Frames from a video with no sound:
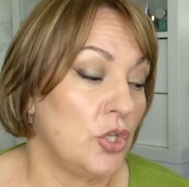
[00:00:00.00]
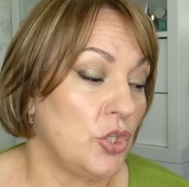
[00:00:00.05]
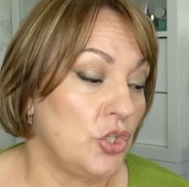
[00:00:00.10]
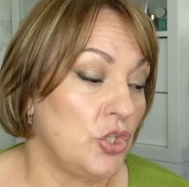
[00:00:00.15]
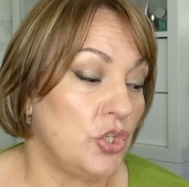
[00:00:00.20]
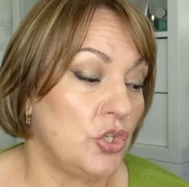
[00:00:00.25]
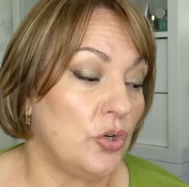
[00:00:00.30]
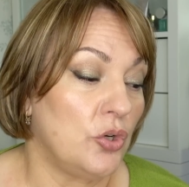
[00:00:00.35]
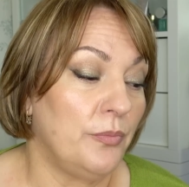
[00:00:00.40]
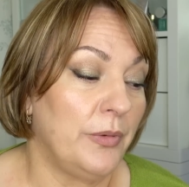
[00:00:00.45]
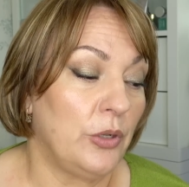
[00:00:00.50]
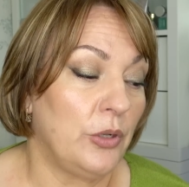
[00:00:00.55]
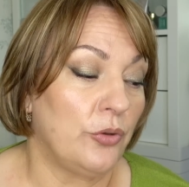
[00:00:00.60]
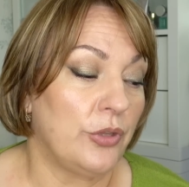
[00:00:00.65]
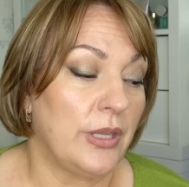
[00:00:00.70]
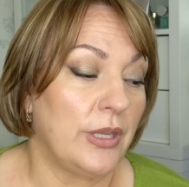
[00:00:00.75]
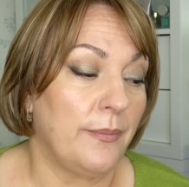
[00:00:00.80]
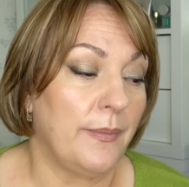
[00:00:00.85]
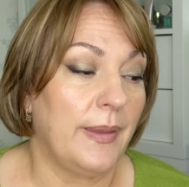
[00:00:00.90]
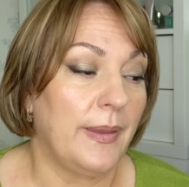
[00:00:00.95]
Yo me lo
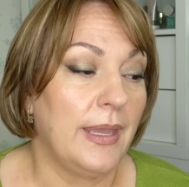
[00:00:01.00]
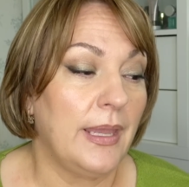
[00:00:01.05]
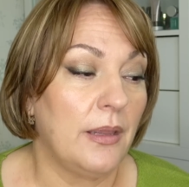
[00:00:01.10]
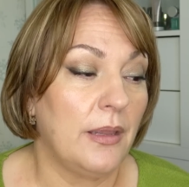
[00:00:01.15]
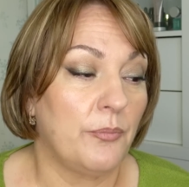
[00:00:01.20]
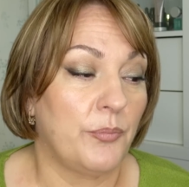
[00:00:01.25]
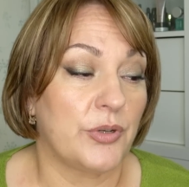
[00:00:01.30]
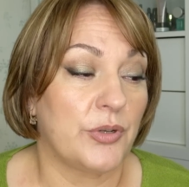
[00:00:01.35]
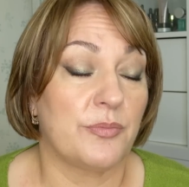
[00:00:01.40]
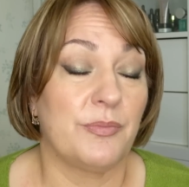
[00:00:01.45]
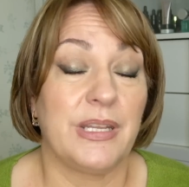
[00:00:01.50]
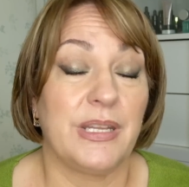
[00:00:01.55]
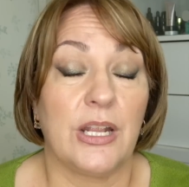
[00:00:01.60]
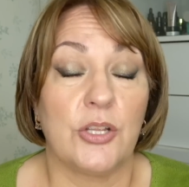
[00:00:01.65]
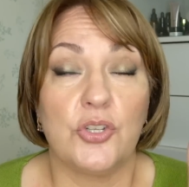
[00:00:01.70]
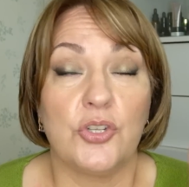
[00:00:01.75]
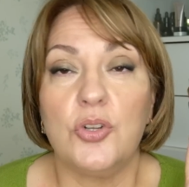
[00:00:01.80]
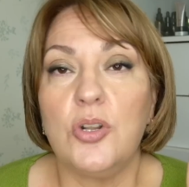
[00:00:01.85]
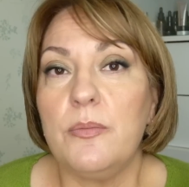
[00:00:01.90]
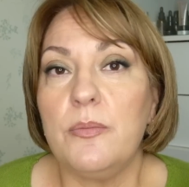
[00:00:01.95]
llevé, pues
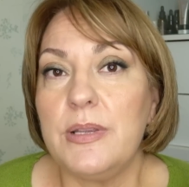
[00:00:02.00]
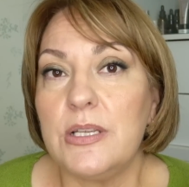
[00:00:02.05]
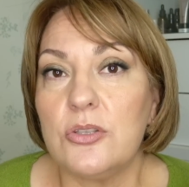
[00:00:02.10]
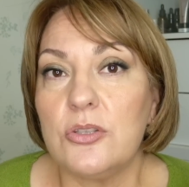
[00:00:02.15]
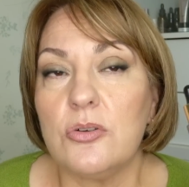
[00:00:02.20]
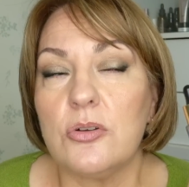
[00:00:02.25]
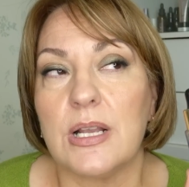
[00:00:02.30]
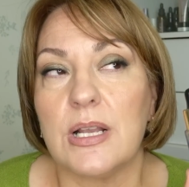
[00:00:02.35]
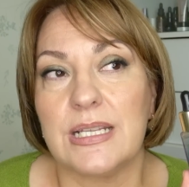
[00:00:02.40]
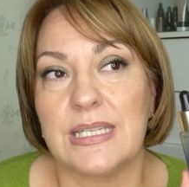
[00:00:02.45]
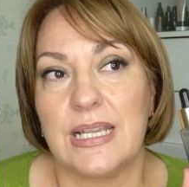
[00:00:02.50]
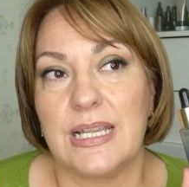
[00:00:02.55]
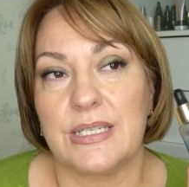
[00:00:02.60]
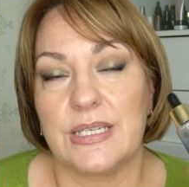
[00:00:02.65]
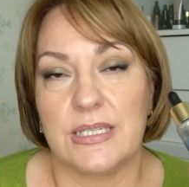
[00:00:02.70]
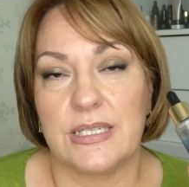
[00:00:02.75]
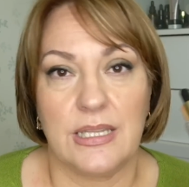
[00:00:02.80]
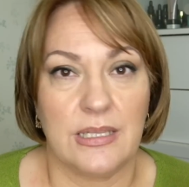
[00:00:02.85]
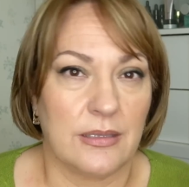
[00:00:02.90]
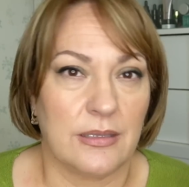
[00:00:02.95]
mira, yo lo he visto casi a
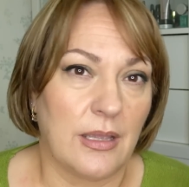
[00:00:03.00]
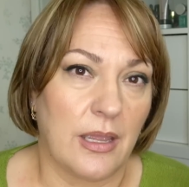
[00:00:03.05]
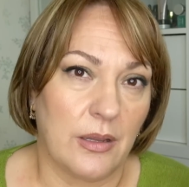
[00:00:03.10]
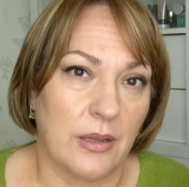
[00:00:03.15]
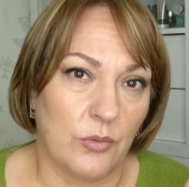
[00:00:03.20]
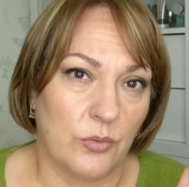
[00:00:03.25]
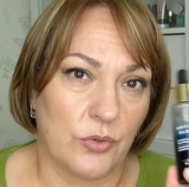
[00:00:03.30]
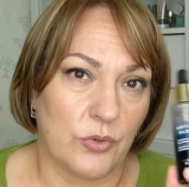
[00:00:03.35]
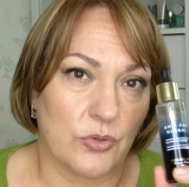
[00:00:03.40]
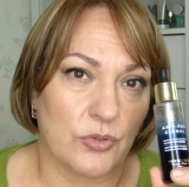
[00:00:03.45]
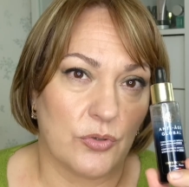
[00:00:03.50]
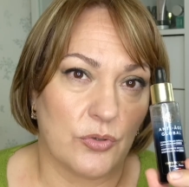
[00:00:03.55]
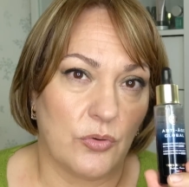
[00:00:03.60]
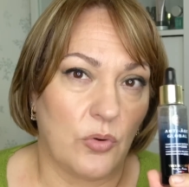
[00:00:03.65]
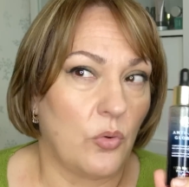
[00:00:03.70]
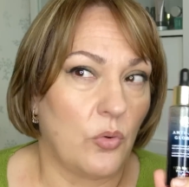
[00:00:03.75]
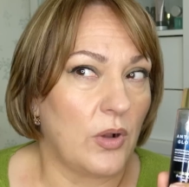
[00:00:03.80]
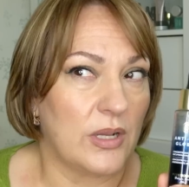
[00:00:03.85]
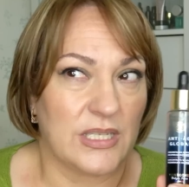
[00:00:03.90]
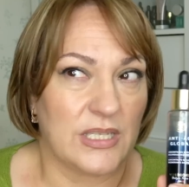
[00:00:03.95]
60 euros
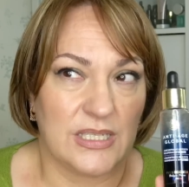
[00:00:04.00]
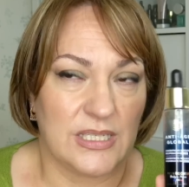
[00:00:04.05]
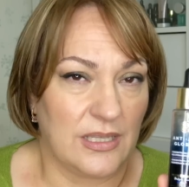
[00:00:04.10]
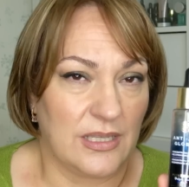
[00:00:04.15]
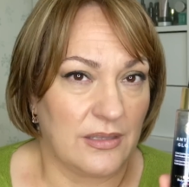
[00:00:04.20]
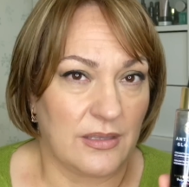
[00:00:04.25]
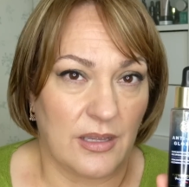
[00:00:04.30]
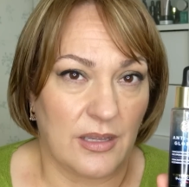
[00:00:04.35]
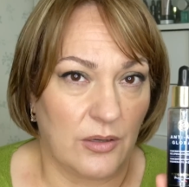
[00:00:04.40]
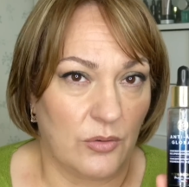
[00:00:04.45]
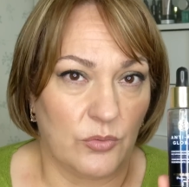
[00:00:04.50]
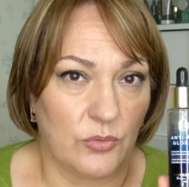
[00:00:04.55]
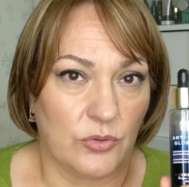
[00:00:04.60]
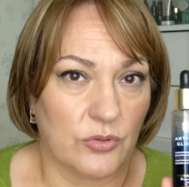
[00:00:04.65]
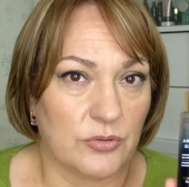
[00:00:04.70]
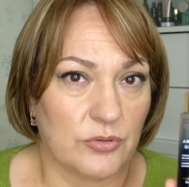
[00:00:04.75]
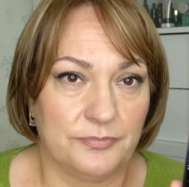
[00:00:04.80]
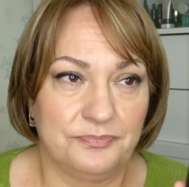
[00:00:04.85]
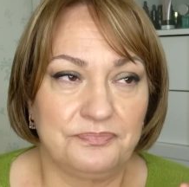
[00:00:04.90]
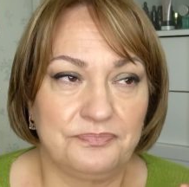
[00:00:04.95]
o a 60
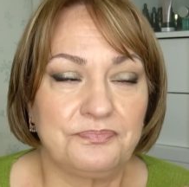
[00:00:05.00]
euros